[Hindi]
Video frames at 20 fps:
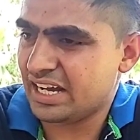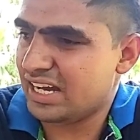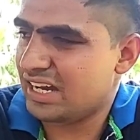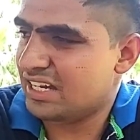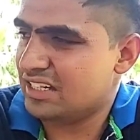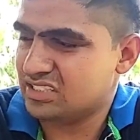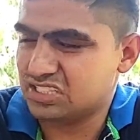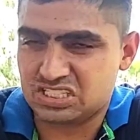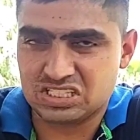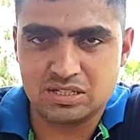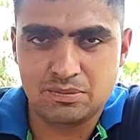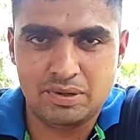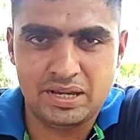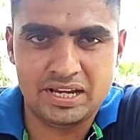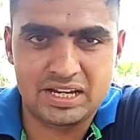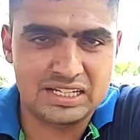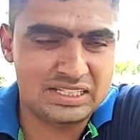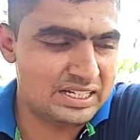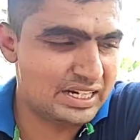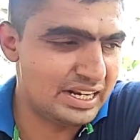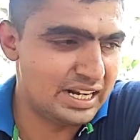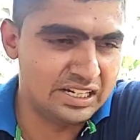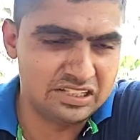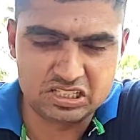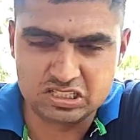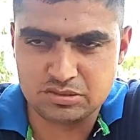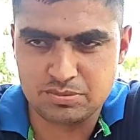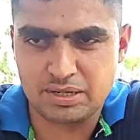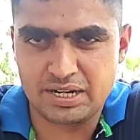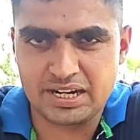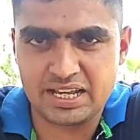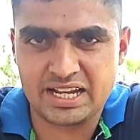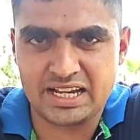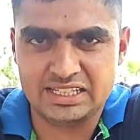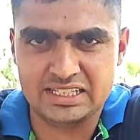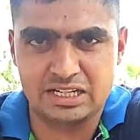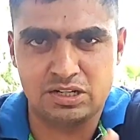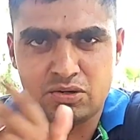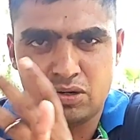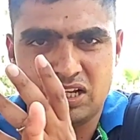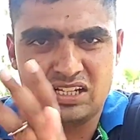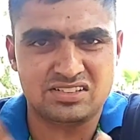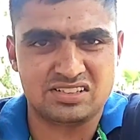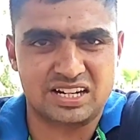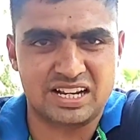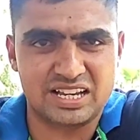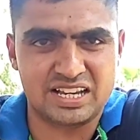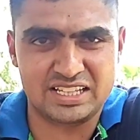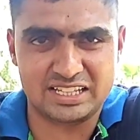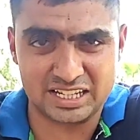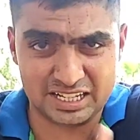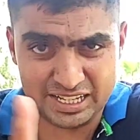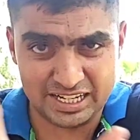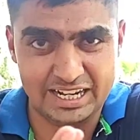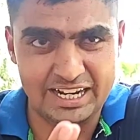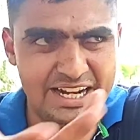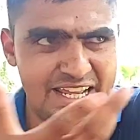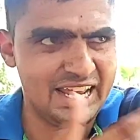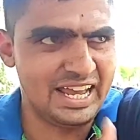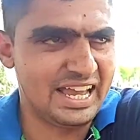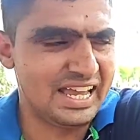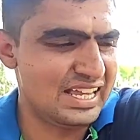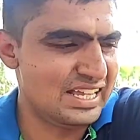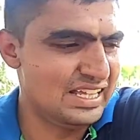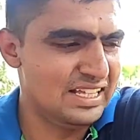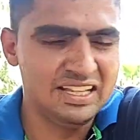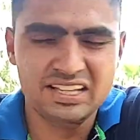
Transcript: का सिस्टम है कलर एडजस्टमेंट है कलर करेक्शन है कलर ग्रेडिंग है